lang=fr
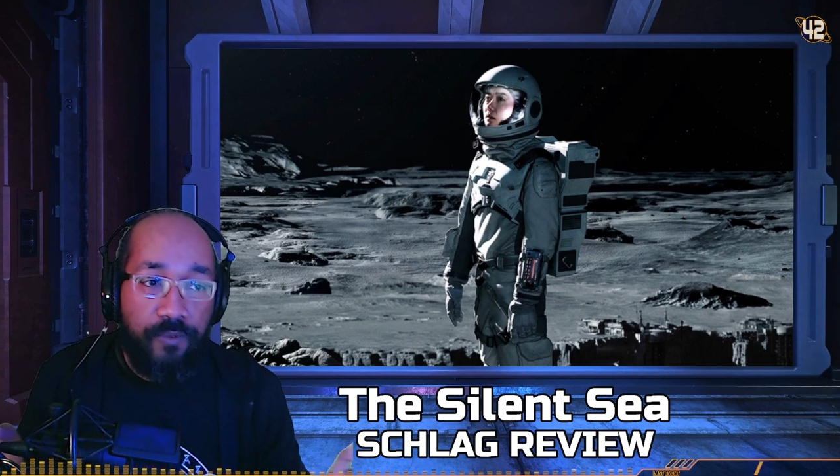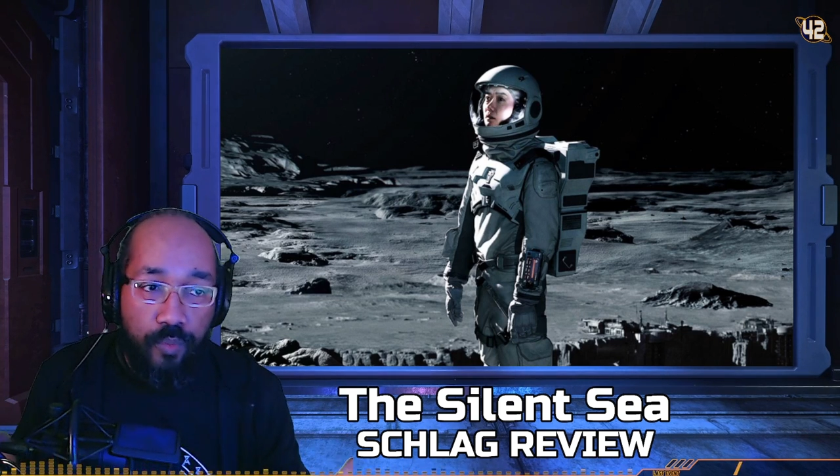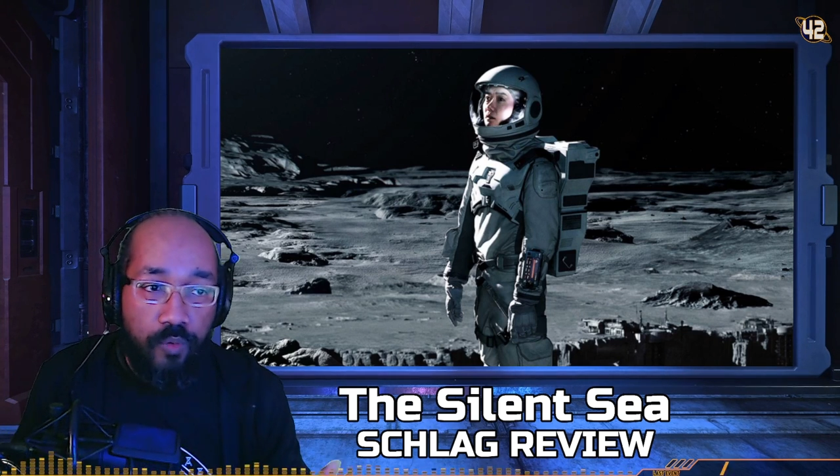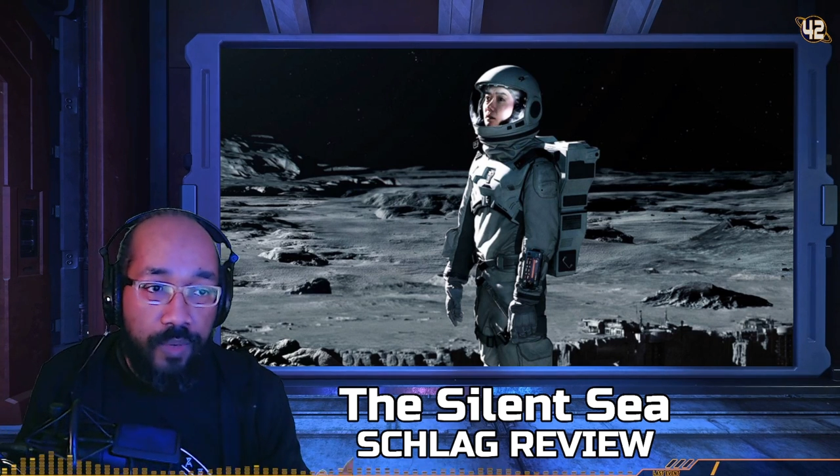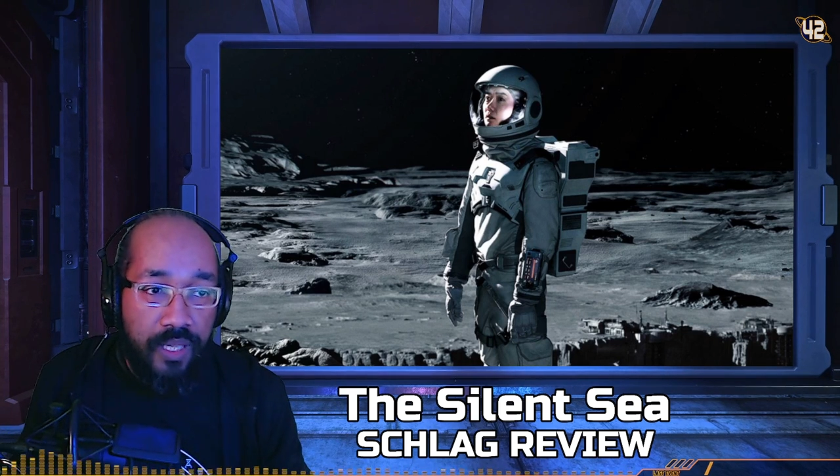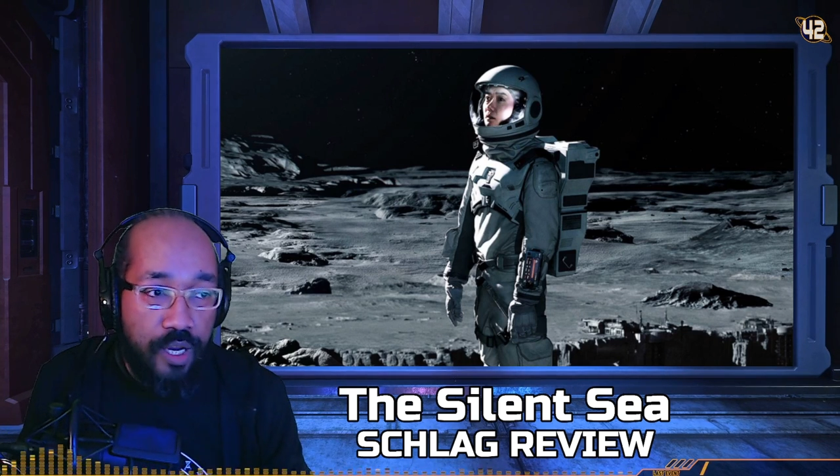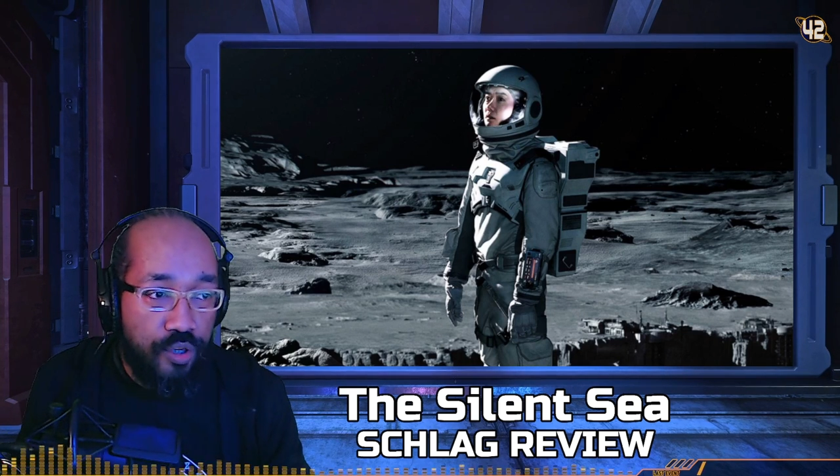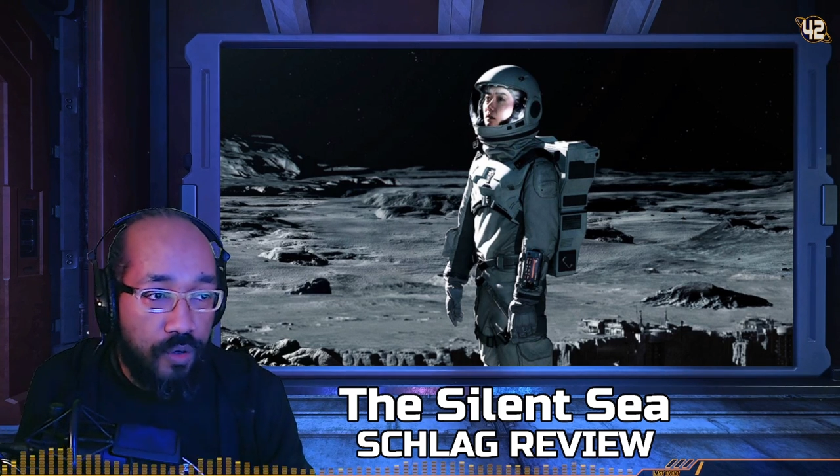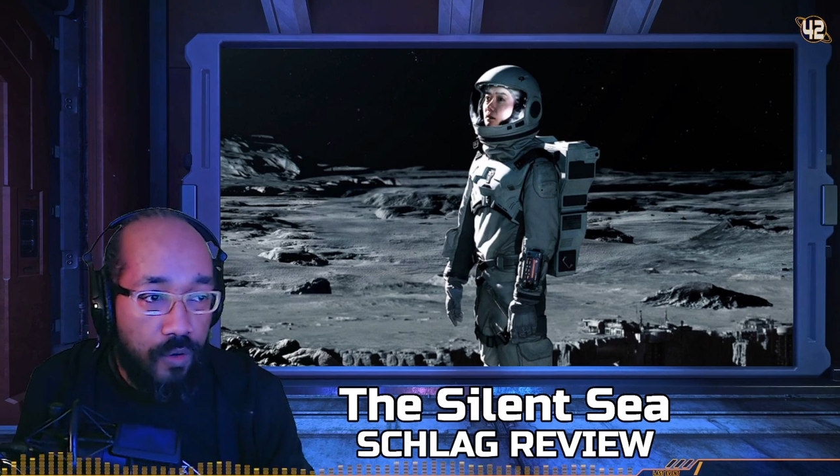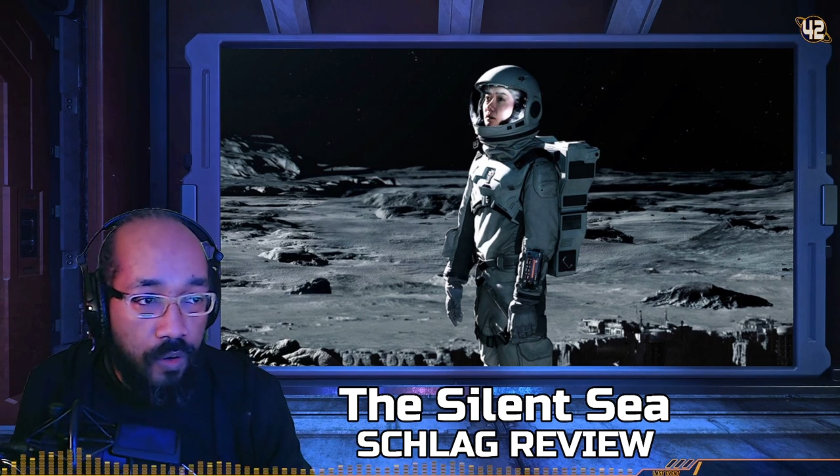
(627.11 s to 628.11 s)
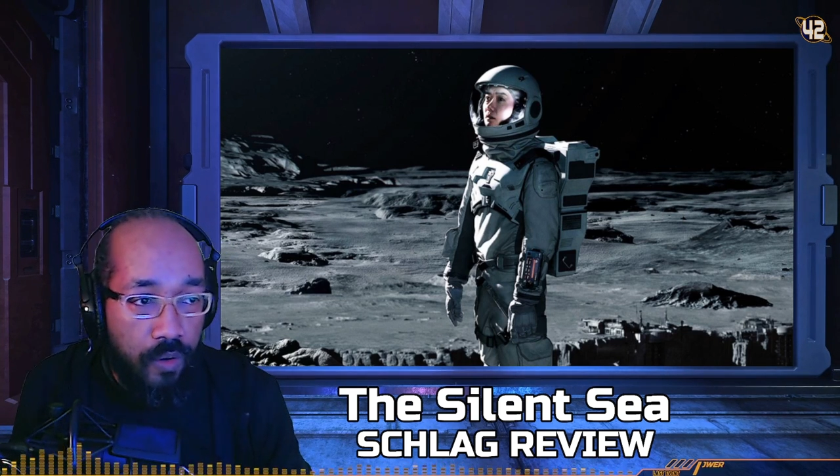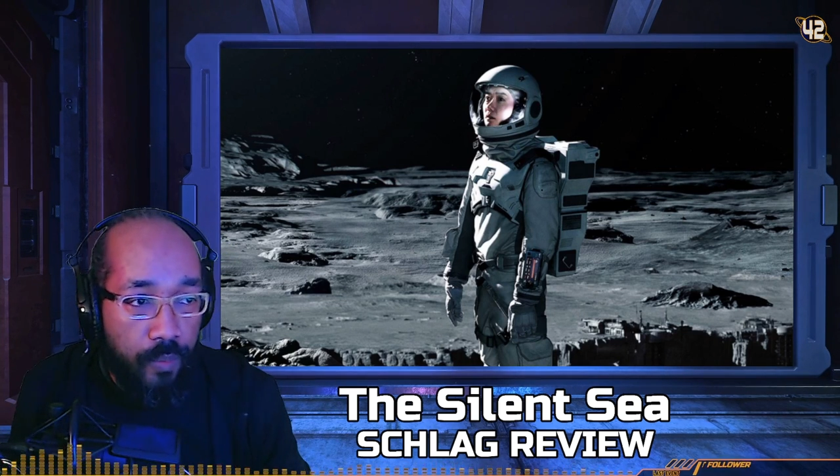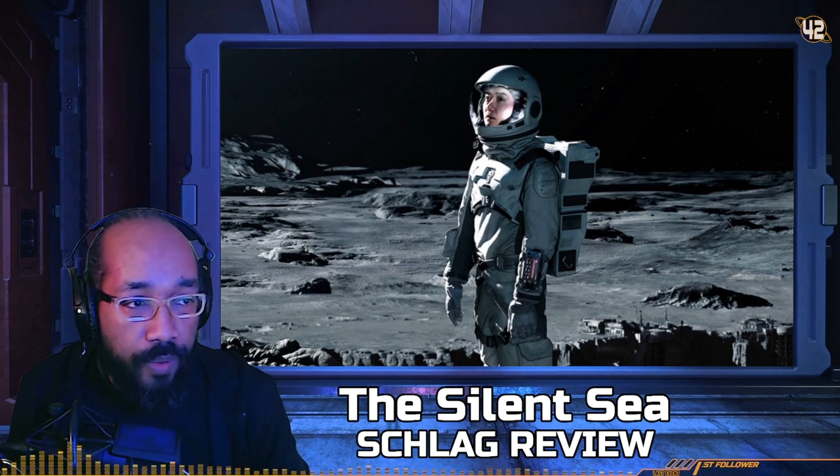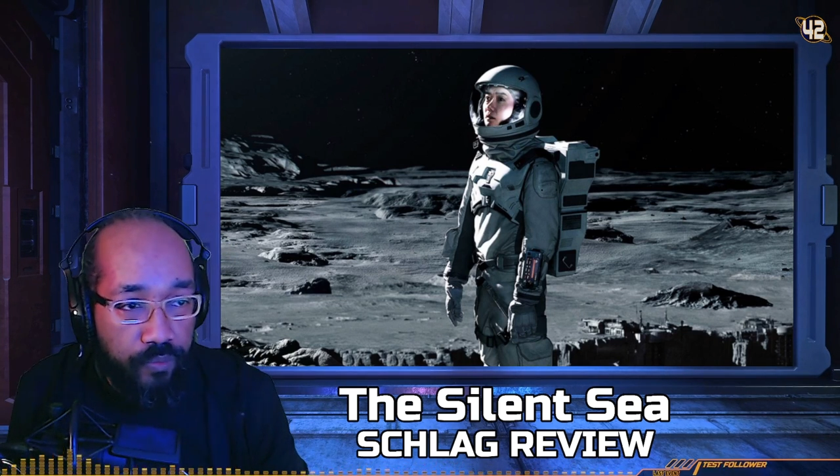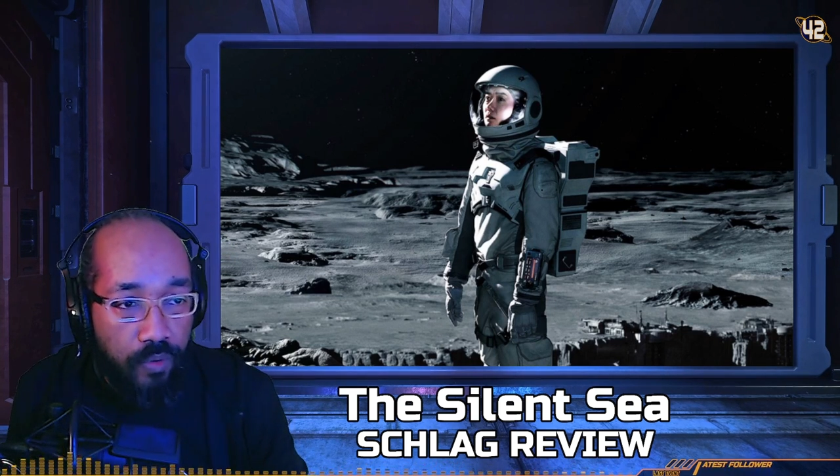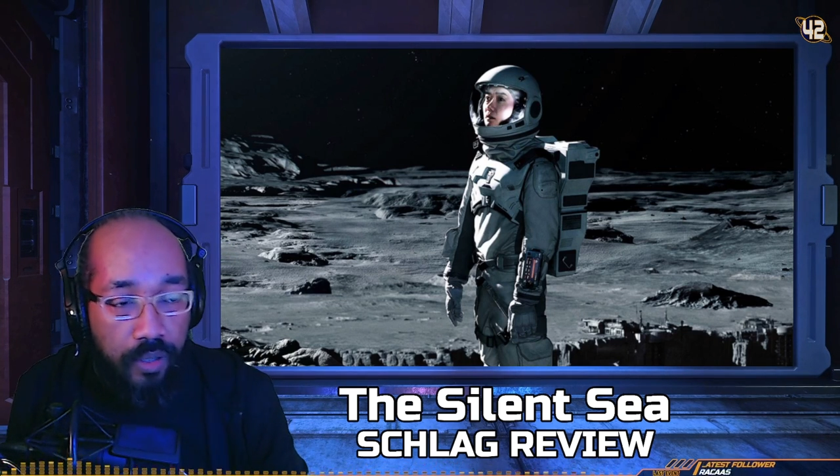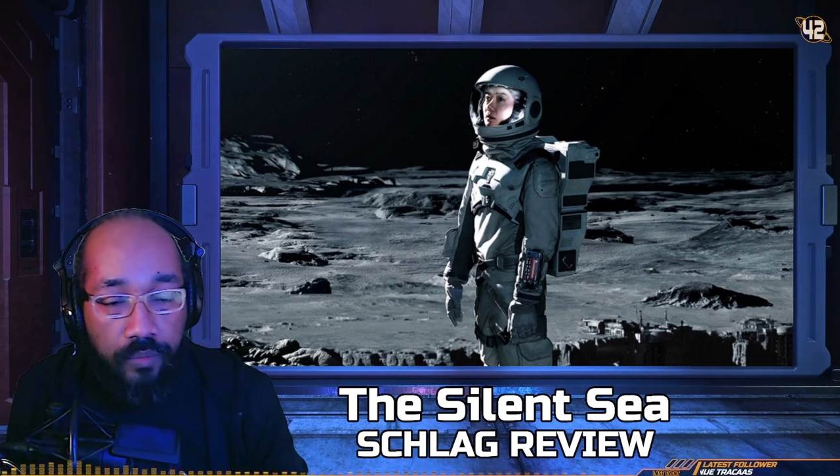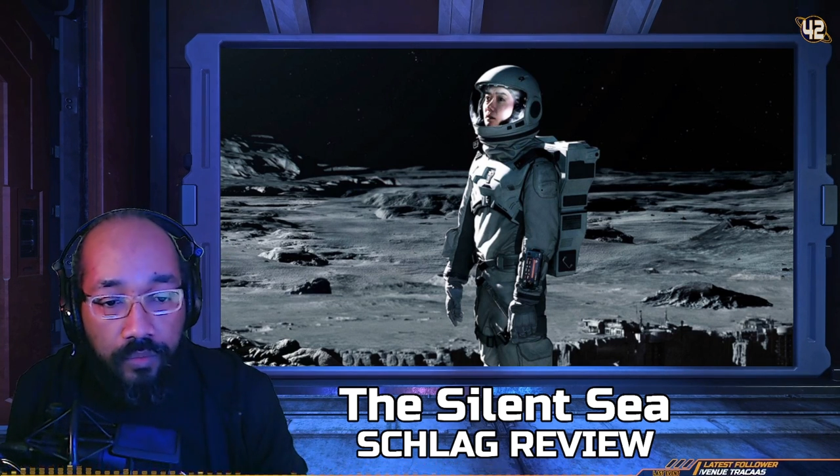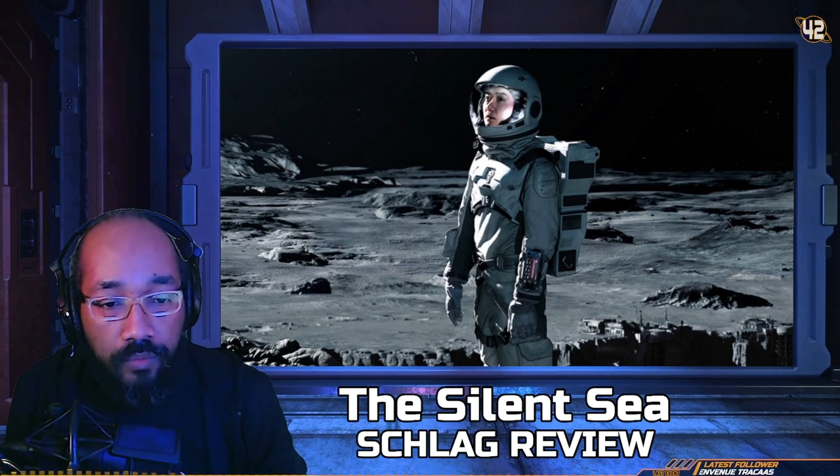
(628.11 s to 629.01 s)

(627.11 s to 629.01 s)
fait bon ménage, euh, parfois.